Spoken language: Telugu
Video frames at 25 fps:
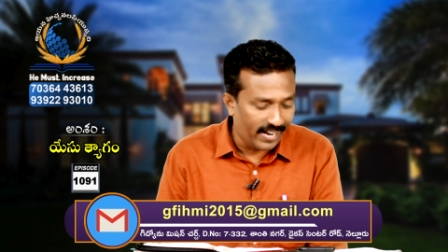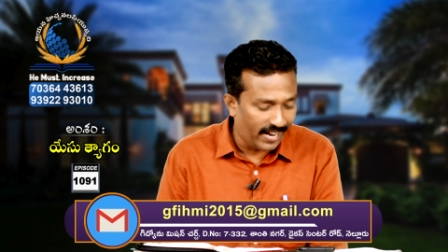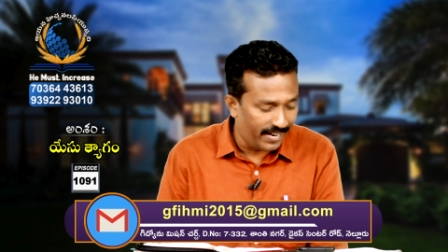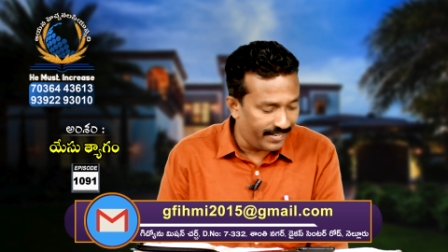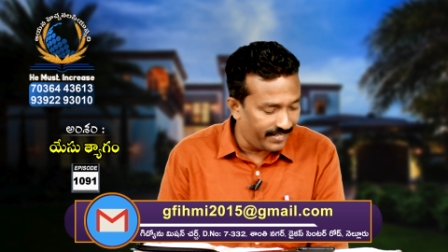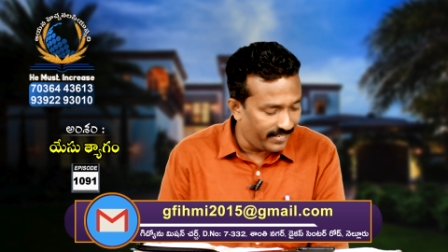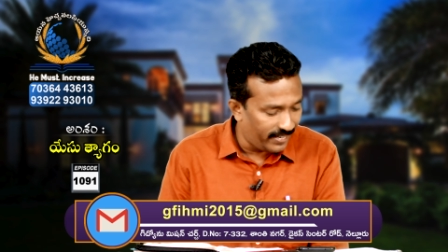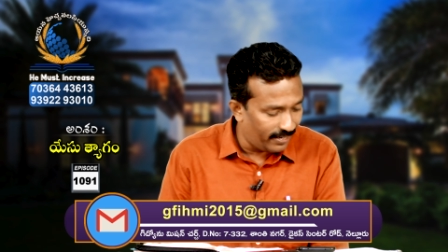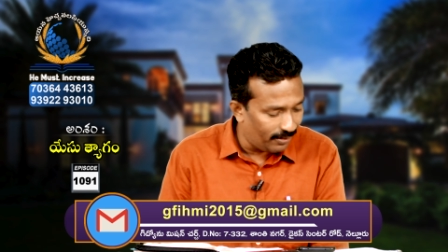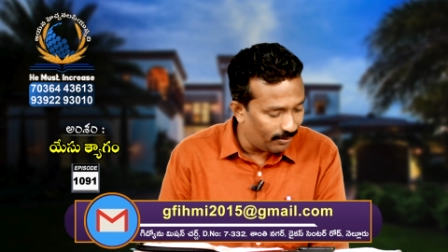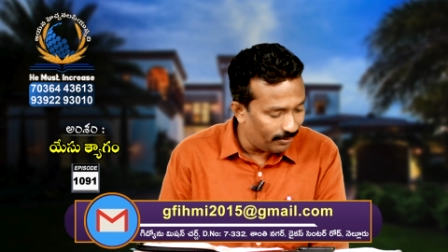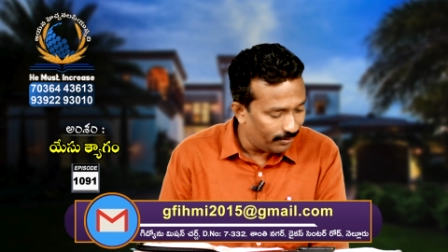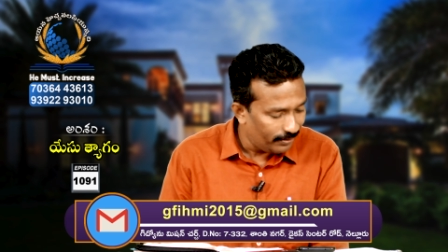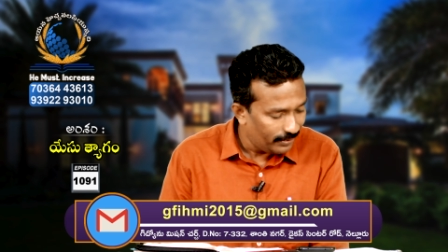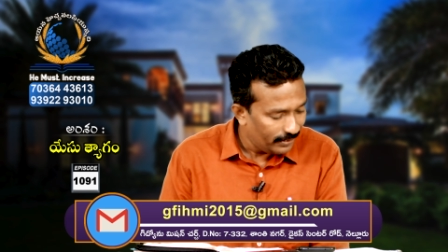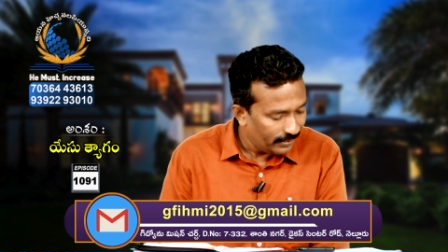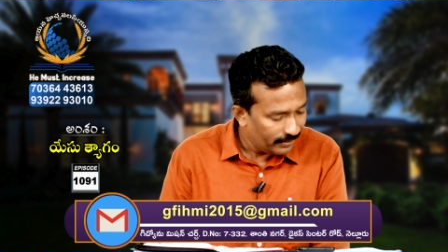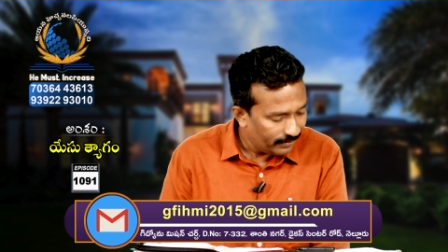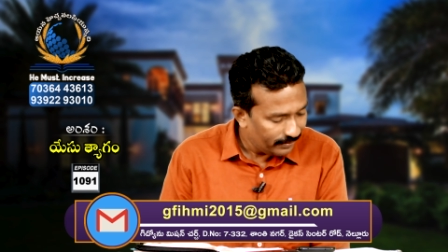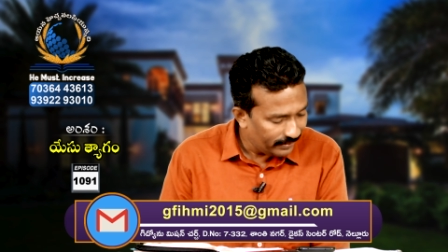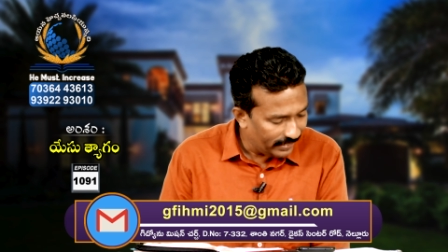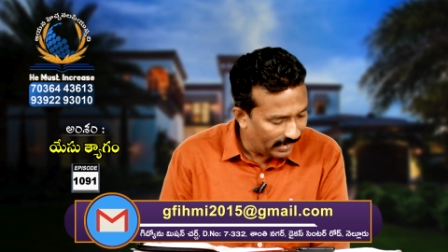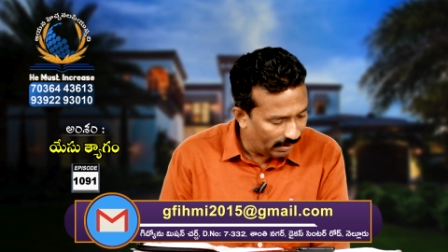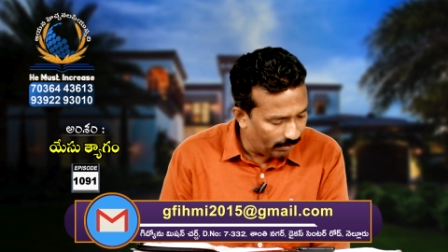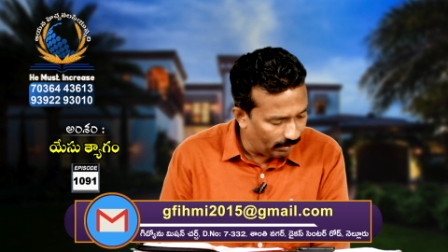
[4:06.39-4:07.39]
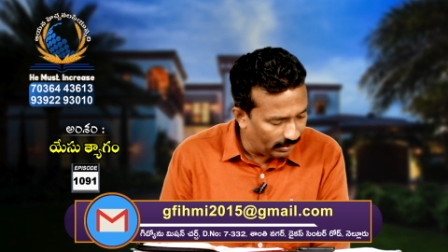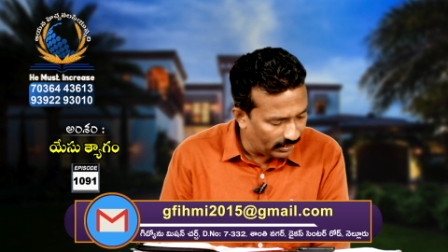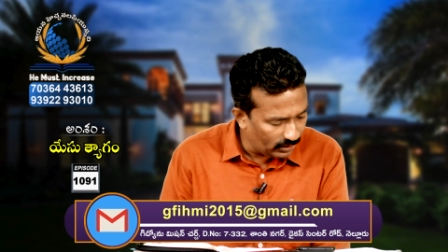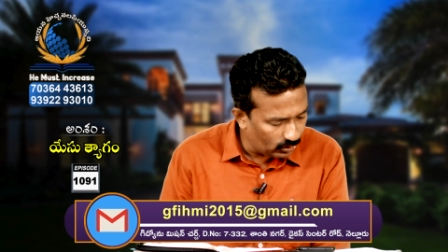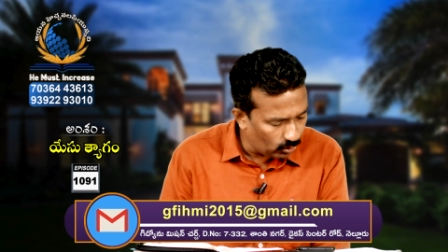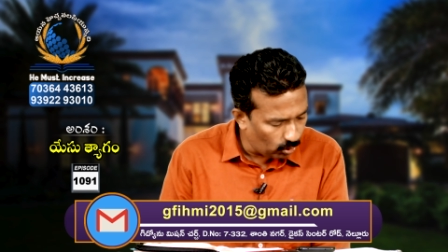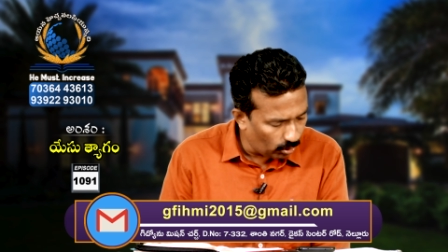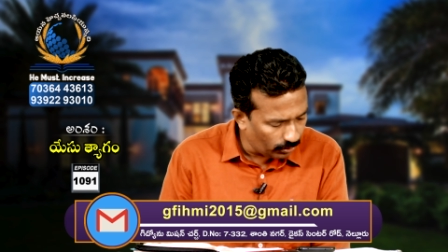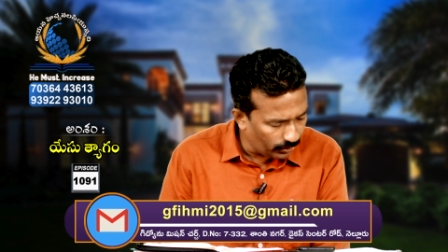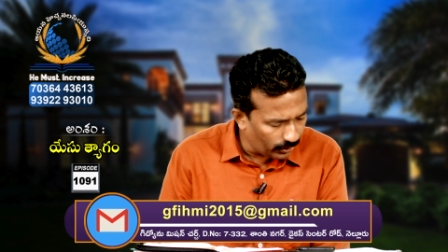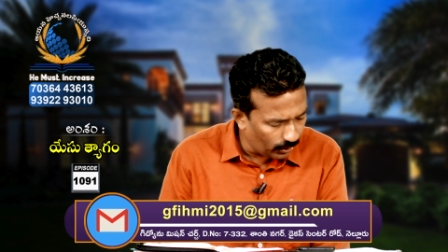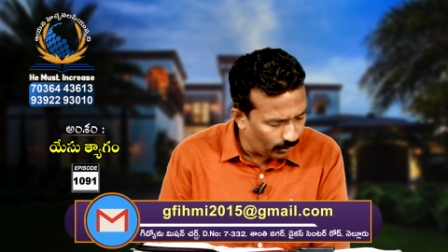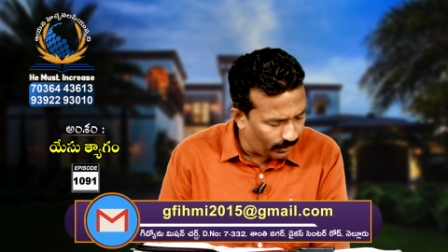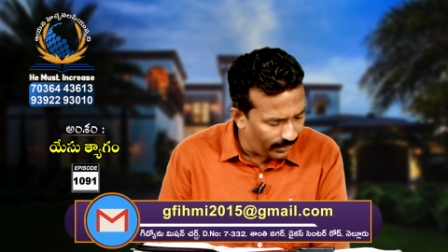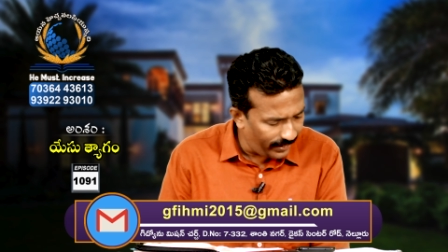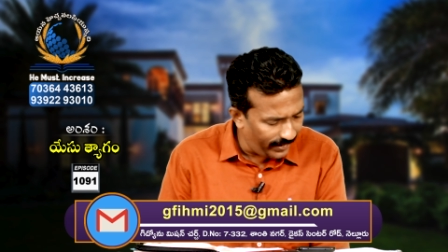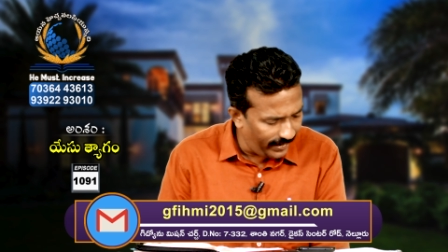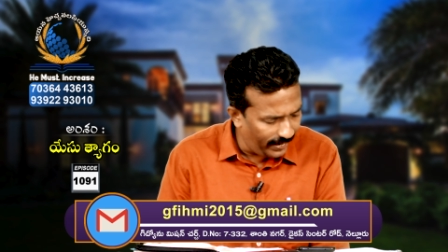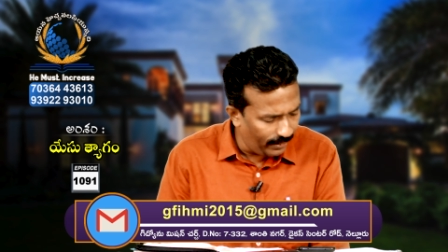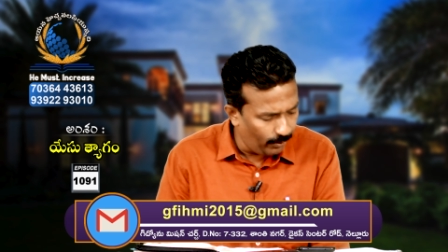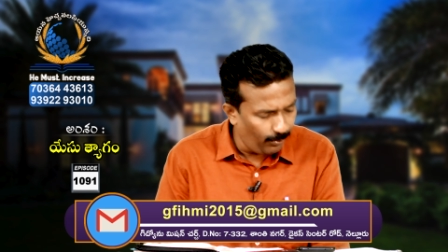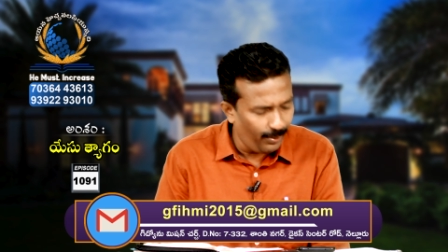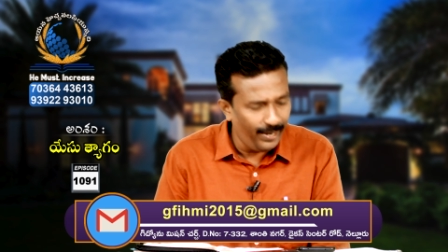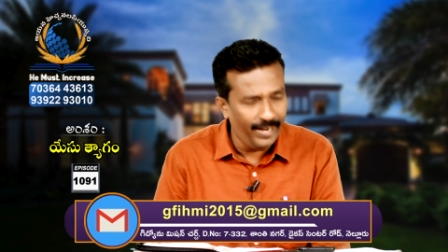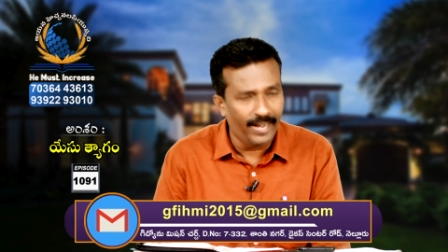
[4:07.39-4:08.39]
కార్యాలు దేవునికి స్తోత్రం
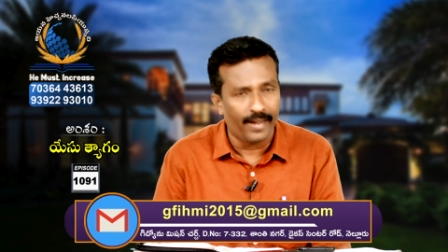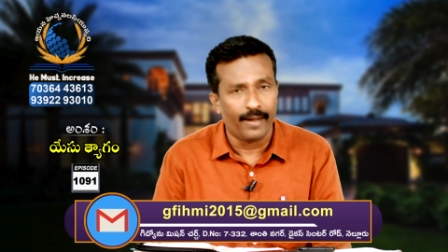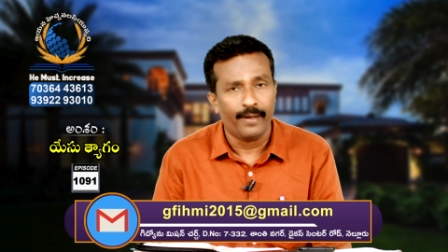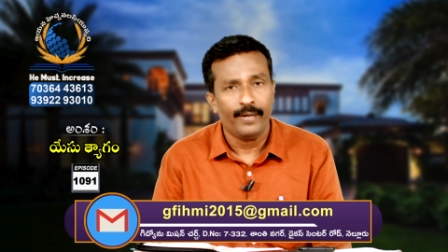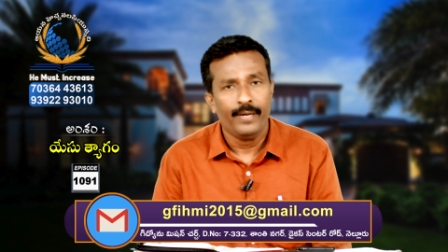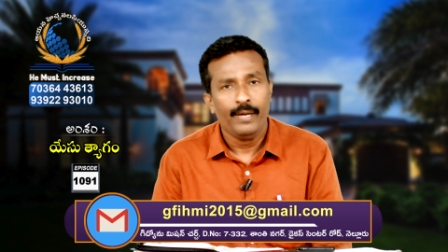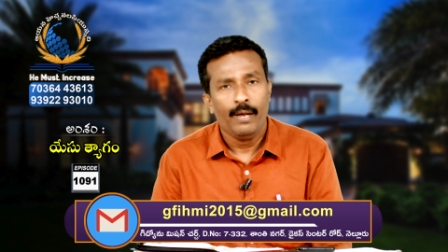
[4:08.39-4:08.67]
హలేలుయ